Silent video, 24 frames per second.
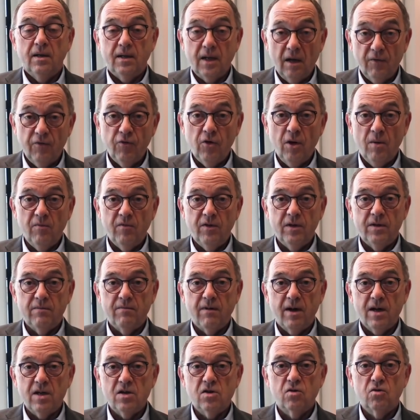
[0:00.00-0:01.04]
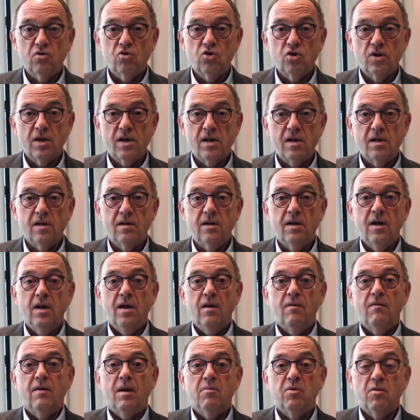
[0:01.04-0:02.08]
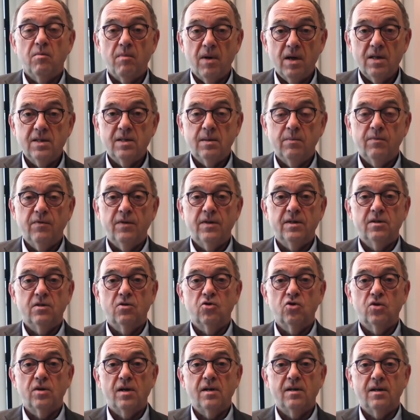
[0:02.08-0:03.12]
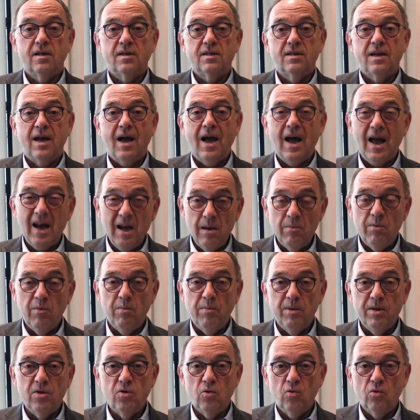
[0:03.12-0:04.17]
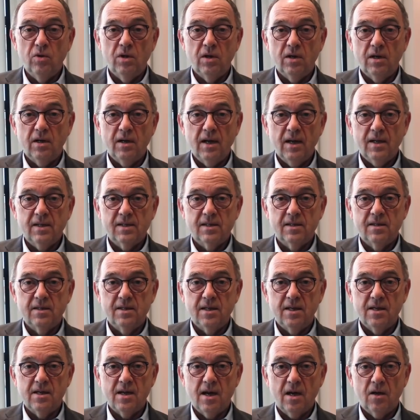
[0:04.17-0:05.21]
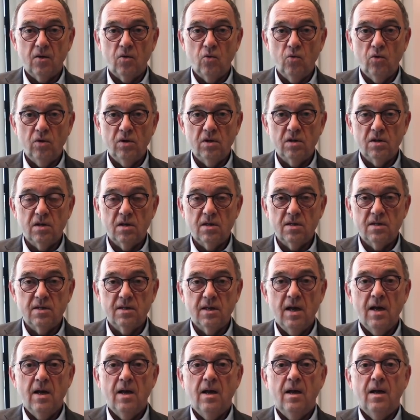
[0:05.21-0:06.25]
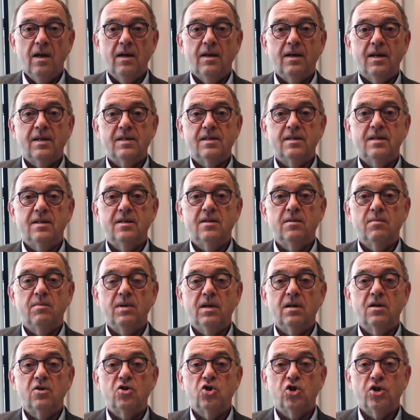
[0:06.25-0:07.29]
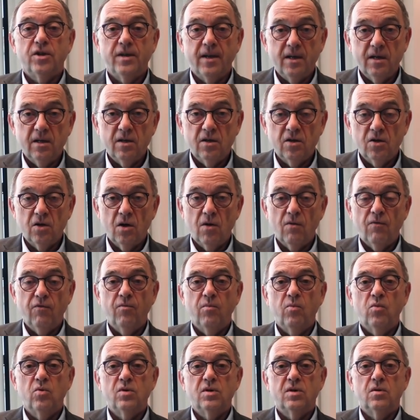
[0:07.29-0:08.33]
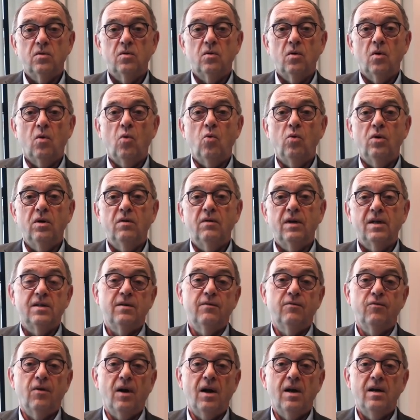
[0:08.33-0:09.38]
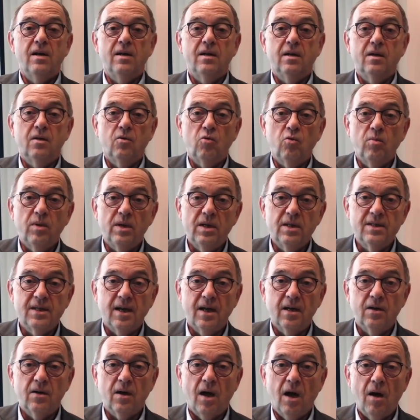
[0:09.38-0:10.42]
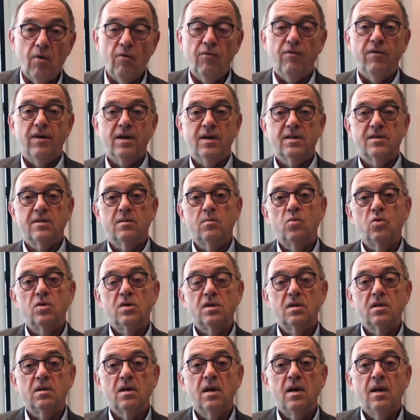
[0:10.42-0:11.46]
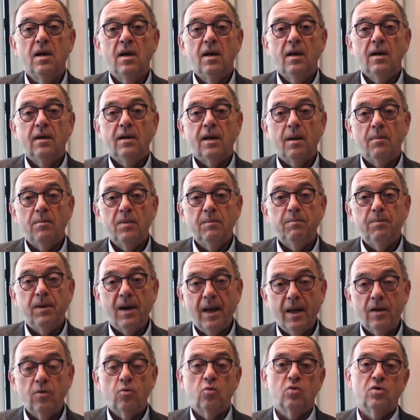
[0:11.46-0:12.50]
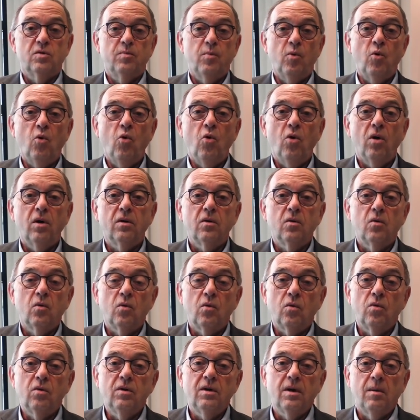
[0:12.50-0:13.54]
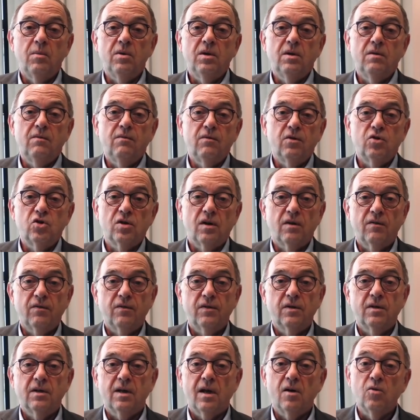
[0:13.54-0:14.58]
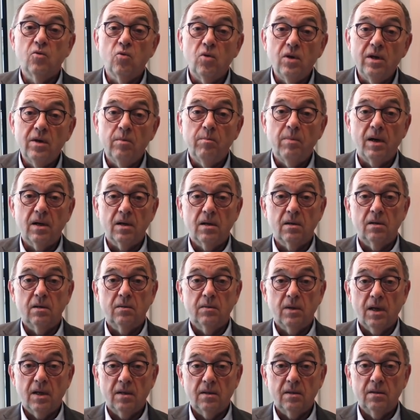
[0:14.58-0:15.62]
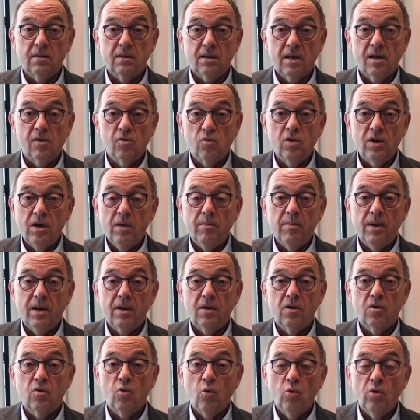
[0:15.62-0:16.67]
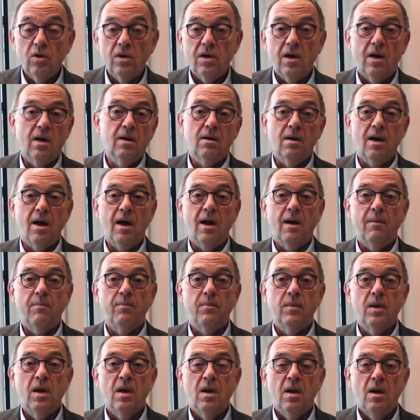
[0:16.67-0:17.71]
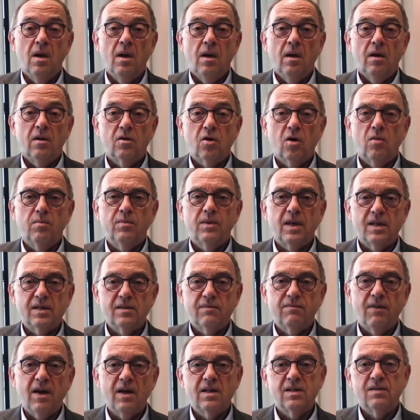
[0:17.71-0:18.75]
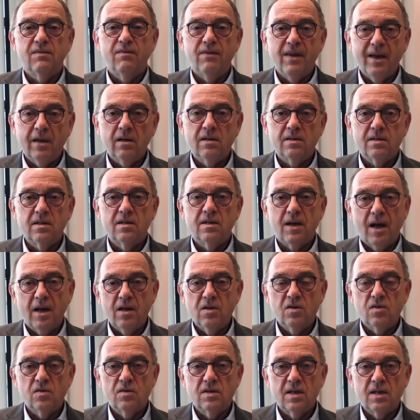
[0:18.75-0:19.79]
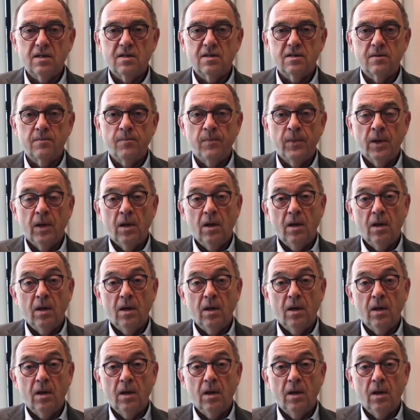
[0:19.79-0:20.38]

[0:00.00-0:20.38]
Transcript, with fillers: Dafür haben wir die Weichen gestellt. Wir haben gemeinsam festgestellt, dass eine halbe Billion in den nächsten zehn Jahren nötig ist, dass diese Mittel stetig laufen müssen und dass sie vor allen Dingen über die Zeit aufwachsen müssen, damit Planungsbehörden und damit die Wirtschaft kalkulierbar, äh, äh, kalkulierbare Grundlagen haben. Ich glaube, das war es wert, sich einzusetzen,